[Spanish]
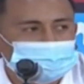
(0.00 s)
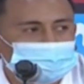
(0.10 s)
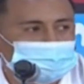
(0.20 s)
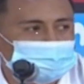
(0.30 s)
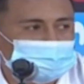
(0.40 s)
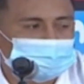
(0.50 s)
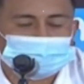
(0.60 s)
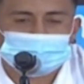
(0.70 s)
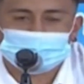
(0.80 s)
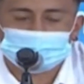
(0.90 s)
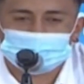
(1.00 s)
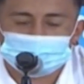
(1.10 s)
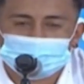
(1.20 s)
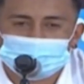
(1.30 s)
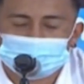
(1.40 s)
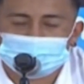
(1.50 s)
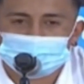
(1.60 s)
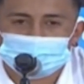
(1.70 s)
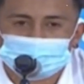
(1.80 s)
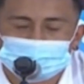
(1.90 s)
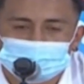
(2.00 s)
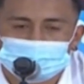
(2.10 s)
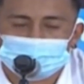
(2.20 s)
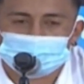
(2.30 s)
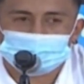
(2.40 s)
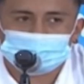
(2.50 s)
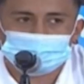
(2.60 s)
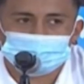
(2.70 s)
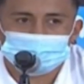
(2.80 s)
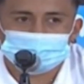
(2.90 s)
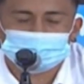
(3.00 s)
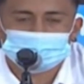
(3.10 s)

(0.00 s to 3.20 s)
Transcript: Es humano y comete, y comete errores como cualquier uno.